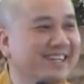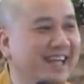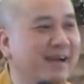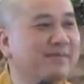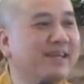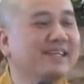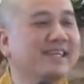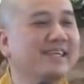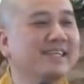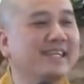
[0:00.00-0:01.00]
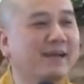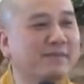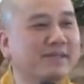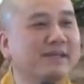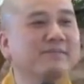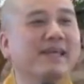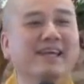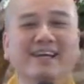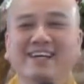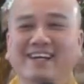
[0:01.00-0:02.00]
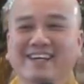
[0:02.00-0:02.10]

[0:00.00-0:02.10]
đi làm để gì đi làm để kiếm tiền